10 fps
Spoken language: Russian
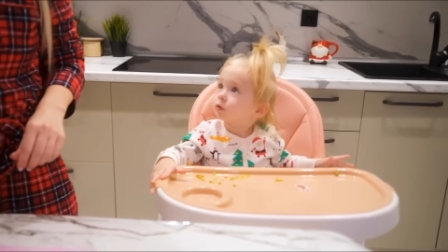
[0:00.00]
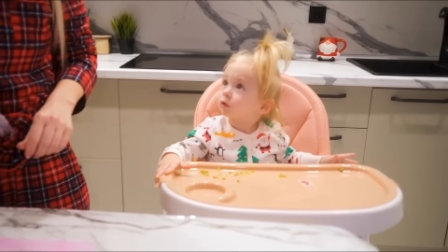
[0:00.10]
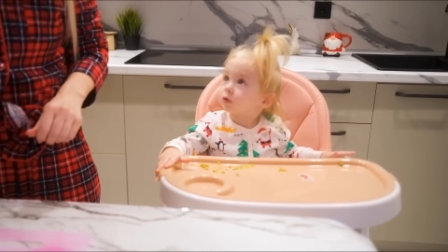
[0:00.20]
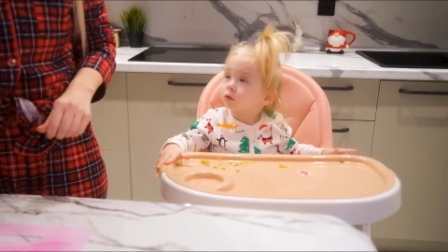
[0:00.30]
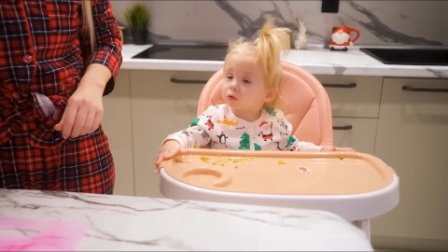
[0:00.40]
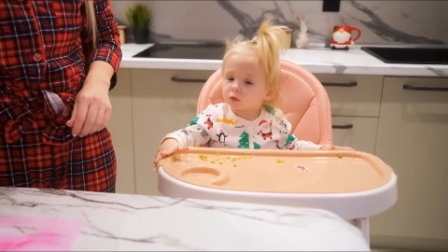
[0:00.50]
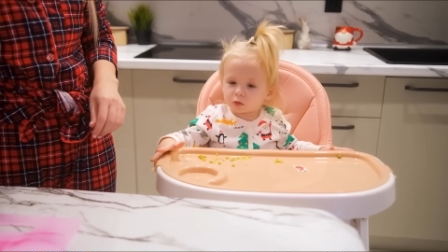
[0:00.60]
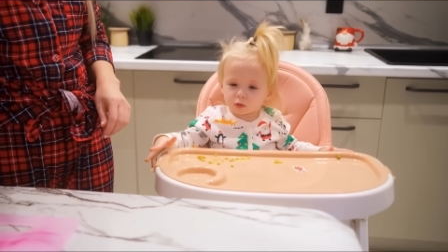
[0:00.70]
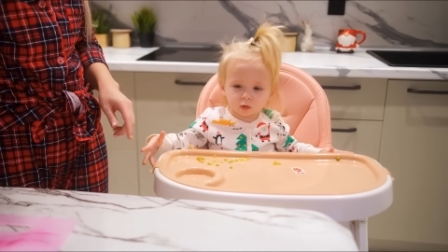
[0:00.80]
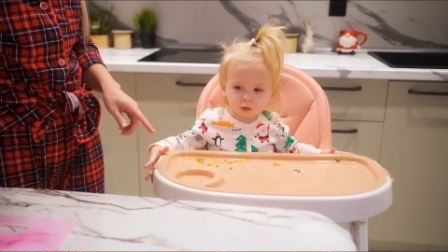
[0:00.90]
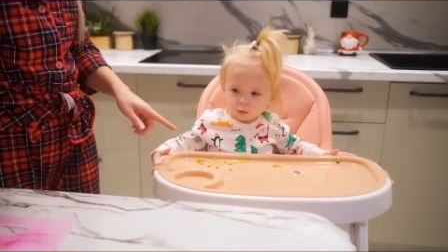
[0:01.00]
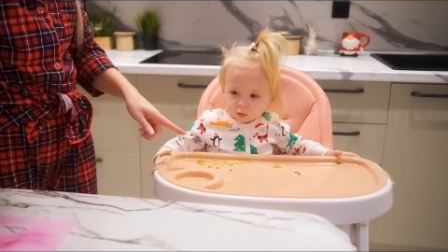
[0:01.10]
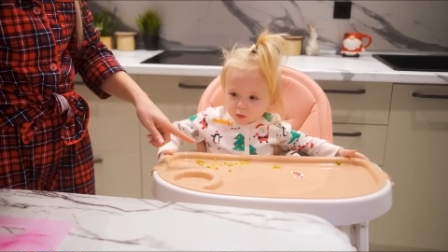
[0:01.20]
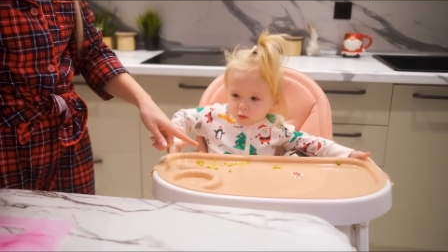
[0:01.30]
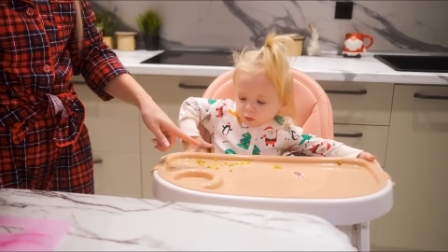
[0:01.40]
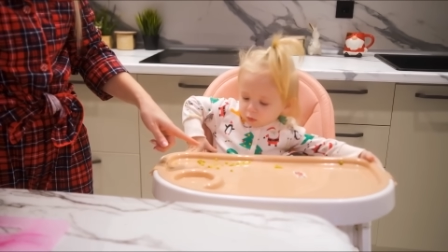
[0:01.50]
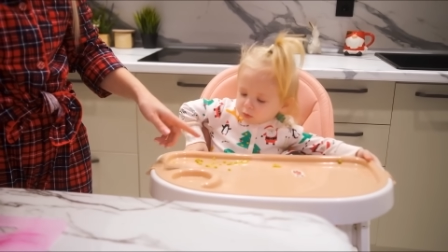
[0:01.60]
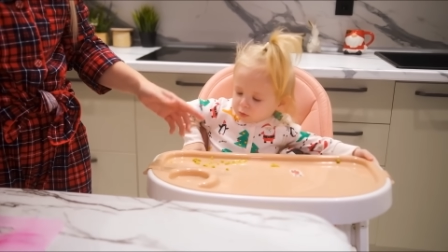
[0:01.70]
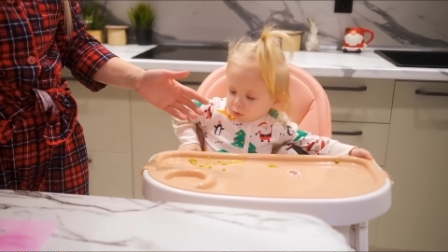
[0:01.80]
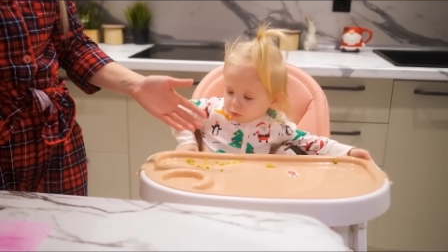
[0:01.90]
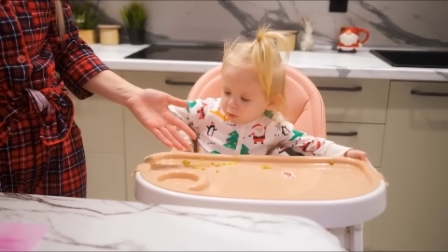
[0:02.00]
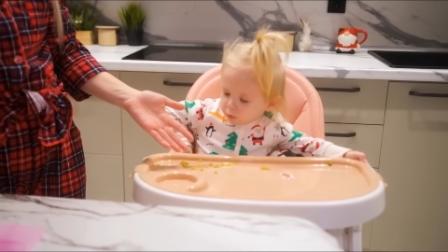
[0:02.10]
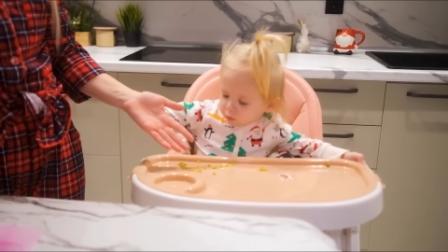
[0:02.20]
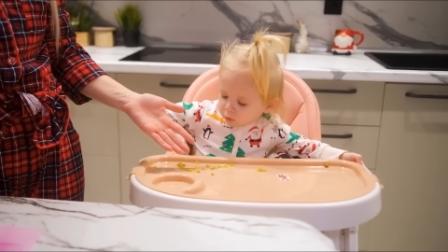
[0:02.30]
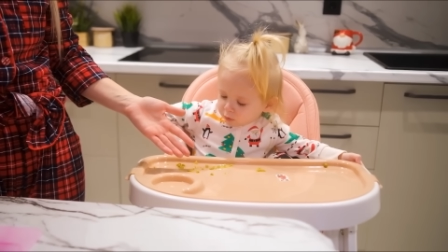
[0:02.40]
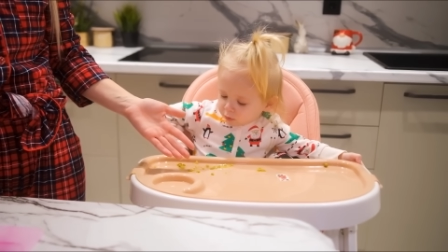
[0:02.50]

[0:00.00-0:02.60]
А пока Милеша разминает горох, она